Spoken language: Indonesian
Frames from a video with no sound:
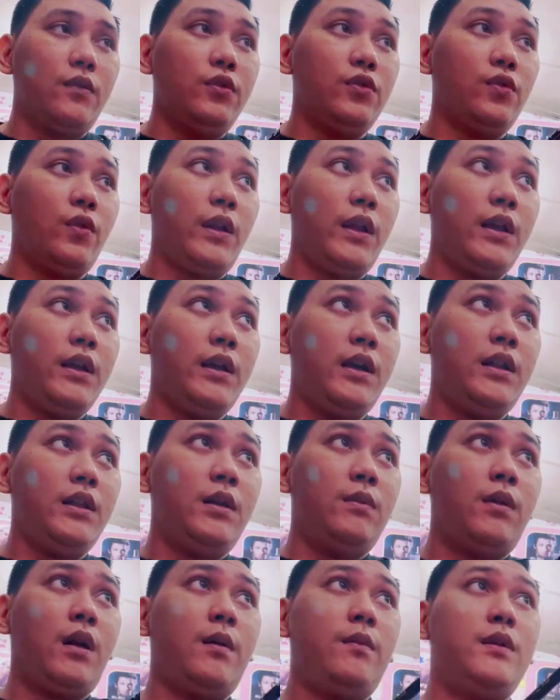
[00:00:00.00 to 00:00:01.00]
untuk ringnya
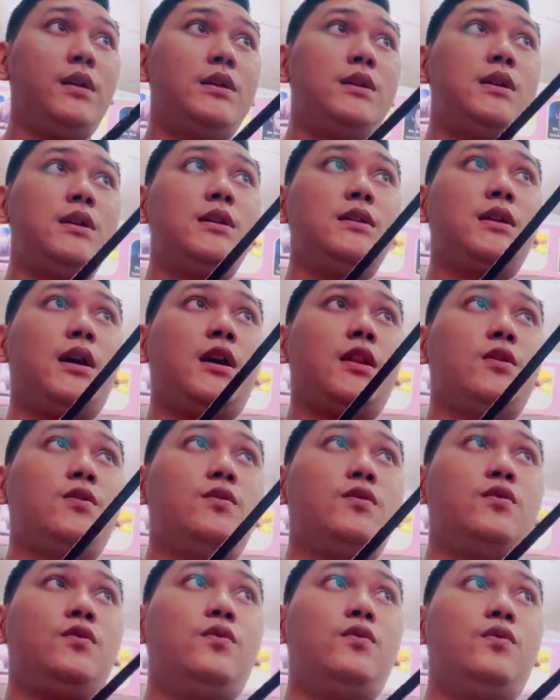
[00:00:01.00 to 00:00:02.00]
ada berapa biji 1 2
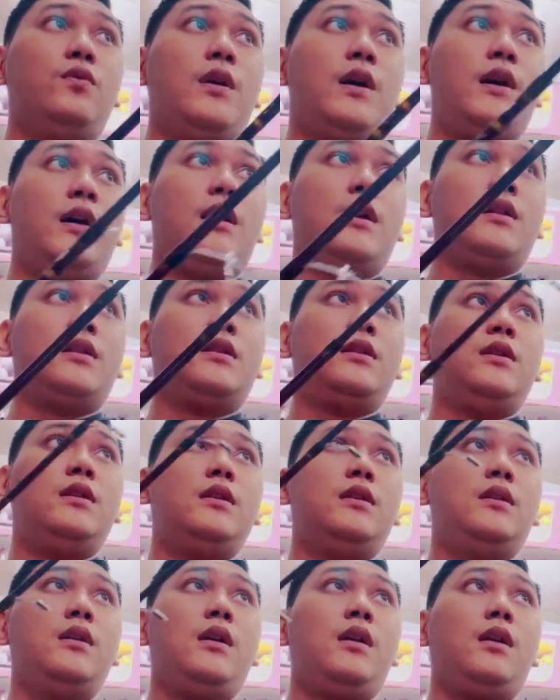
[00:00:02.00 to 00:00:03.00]
3
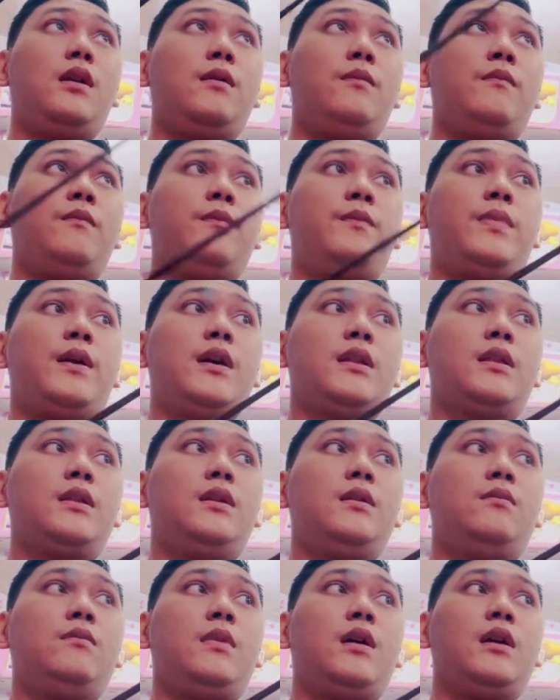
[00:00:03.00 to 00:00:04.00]
4 5
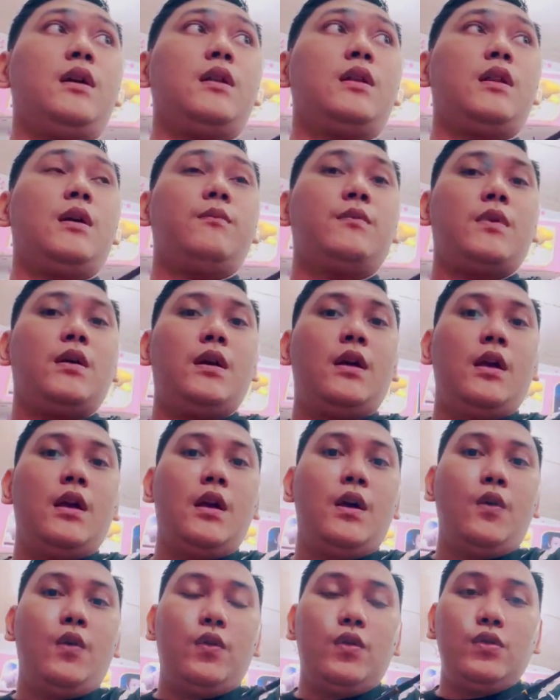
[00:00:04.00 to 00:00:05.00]

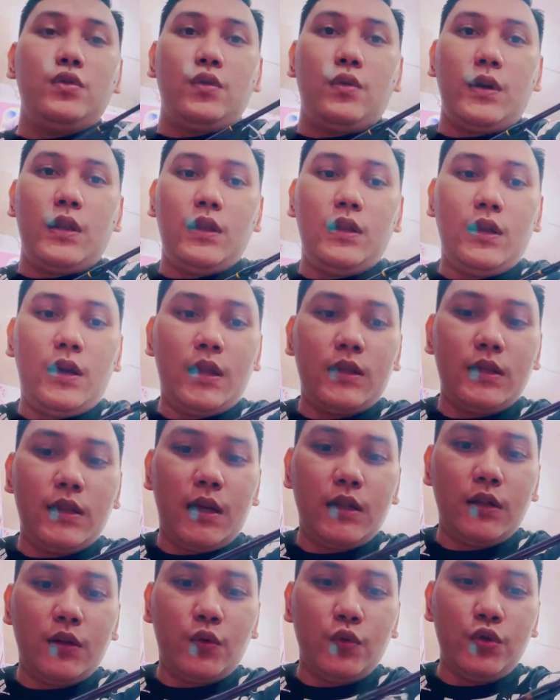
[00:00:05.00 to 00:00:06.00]
6 untuk ring gate nya
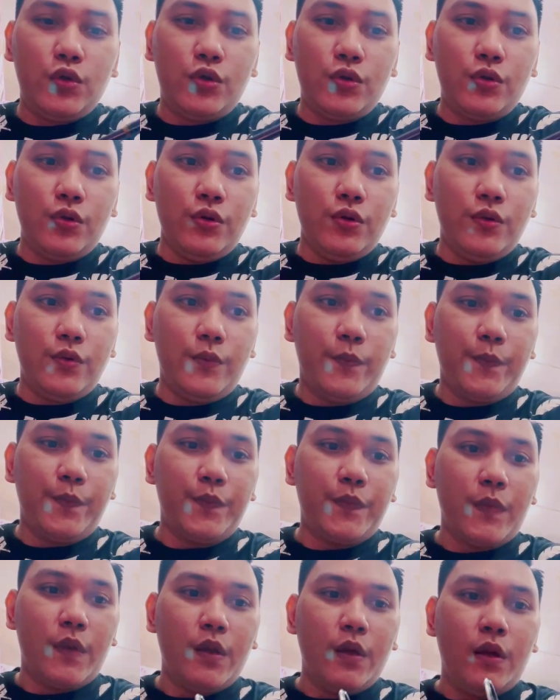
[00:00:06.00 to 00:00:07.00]
ada 7
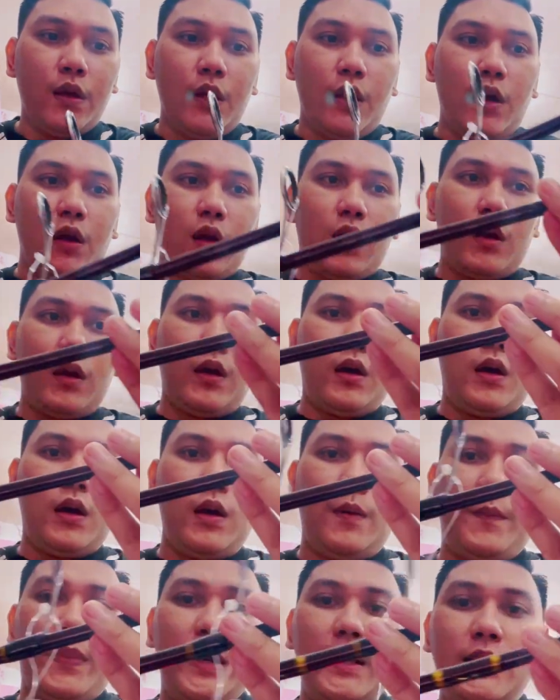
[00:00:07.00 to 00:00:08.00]
ya
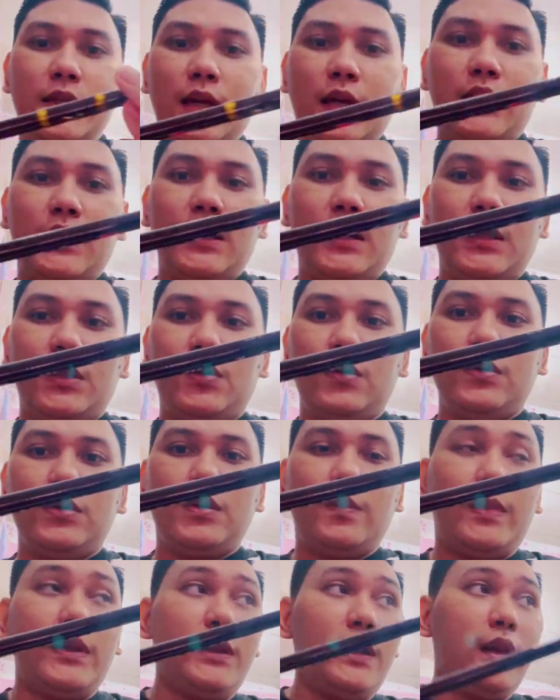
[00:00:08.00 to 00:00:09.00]
yang paling cantik itu
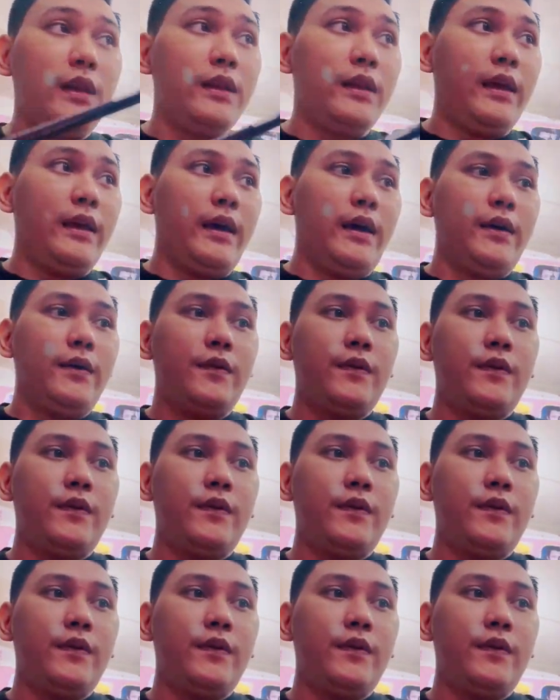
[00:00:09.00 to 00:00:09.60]
sebenarnya ya